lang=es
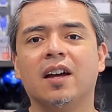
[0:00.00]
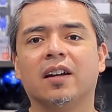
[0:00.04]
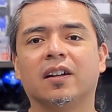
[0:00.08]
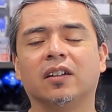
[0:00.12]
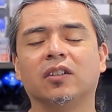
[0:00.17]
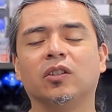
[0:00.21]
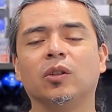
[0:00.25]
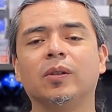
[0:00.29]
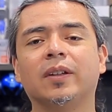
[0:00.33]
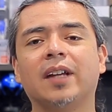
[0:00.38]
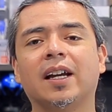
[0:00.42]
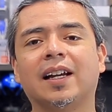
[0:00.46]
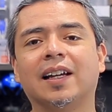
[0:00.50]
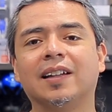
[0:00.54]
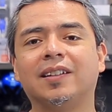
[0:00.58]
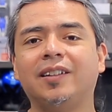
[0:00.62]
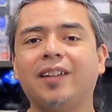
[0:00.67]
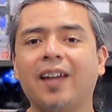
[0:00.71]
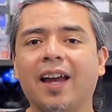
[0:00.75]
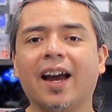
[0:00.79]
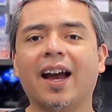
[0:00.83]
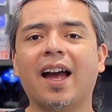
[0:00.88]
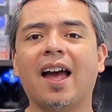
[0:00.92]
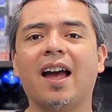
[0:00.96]
Resulta que
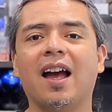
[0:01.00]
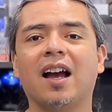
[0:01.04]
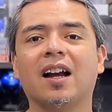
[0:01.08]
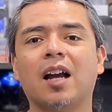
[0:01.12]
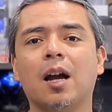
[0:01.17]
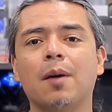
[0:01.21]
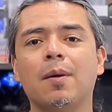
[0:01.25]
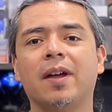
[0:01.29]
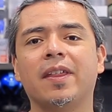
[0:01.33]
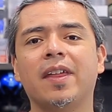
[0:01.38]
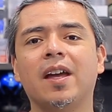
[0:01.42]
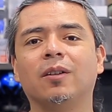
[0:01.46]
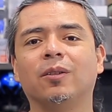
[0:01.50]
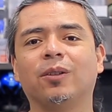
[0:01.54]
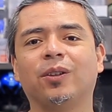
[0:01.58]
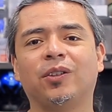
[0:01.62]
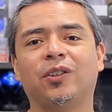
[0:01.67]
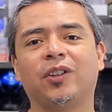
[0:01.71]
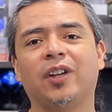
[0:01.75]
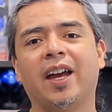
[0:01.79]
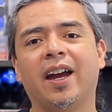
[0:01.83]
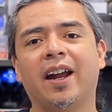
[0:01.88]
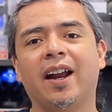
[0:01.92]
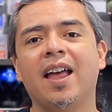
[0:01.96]
Sega acaba de
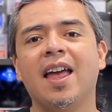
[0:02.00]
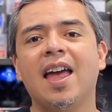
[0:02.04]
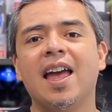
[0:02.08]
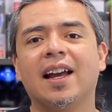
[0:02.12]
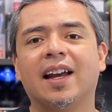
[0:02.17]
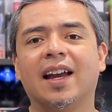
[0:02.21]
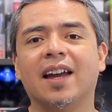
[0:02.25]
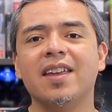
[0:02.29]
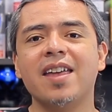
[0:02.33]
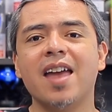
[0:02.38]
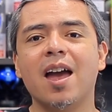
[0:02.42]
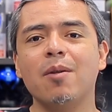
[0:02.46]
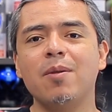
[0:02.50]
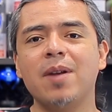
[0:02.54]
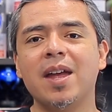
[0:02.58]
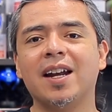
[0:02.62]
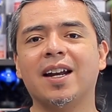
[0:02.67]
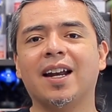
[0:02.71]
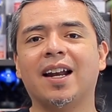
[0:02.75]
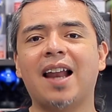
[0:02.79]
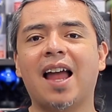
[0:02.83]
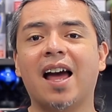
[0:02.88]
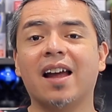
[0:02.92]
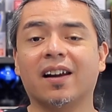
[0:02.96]
anunciar que ya
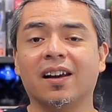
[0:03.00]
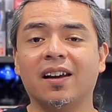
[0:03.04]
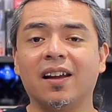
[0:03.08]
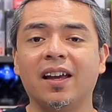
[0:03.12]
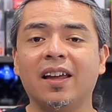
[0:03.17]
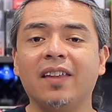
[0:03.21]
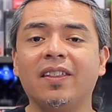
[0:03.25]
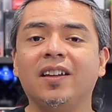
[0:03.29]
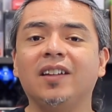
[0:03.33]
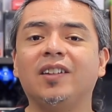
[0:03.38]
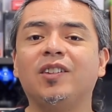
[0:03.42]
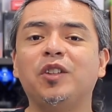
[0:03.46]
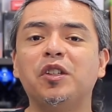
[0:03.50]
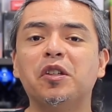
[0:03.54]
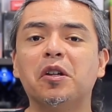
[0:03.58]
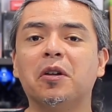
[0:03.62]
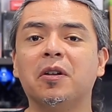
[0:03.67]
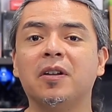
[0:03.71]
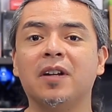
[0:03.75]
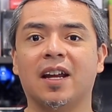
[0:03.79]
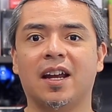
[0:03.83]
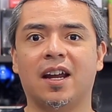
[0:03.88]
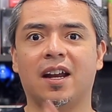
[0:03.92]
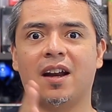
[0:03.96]
viene la
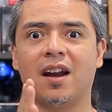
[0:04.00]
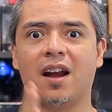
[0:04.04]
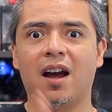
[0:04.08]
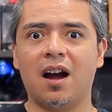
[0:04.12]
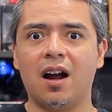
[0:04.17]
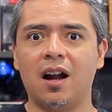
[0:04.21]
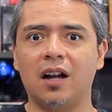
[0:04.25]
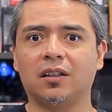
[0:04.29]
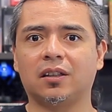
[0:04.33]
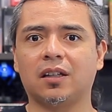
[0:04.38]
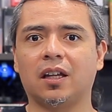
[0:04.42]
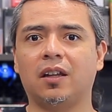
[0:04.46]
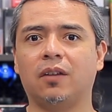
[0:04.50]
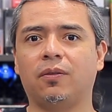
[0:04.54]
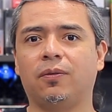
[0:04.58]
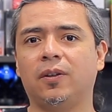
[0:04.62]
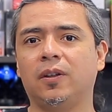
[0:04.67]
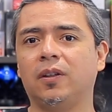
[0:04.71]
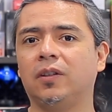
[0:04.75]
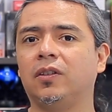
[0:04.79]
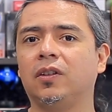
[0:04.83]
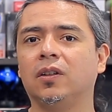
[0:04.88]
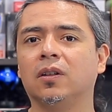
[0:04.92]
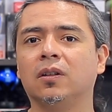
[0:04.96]
reedición en alta
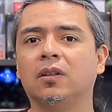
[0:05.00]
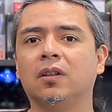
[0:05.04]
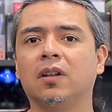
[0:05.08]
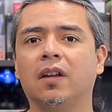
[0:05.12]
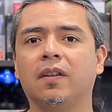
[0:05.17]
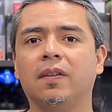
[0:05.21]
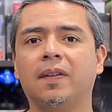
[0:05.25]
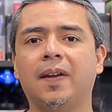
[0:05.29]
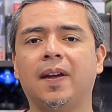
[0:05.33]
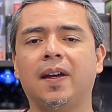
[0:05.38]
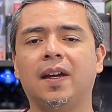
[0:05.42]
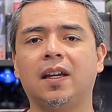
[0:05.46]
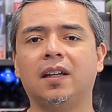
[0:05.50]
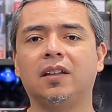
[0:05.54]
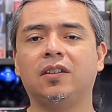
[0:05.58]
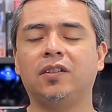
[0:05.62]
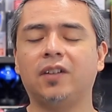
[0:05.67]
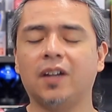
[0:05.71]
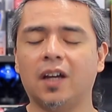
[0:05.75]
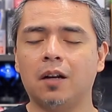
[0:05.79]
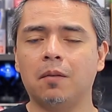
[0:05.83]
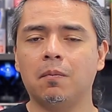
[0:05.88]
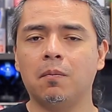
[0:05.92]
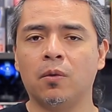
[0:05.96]
definición de
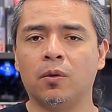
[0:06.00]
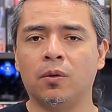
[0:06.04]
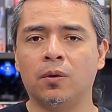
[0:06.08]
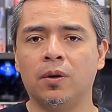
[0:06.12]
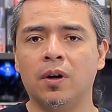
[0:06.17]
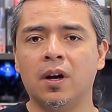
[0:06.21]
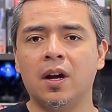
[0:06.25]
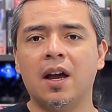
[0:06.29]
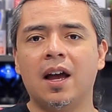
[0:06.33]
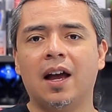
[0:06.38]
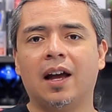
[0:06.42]
Shenmue.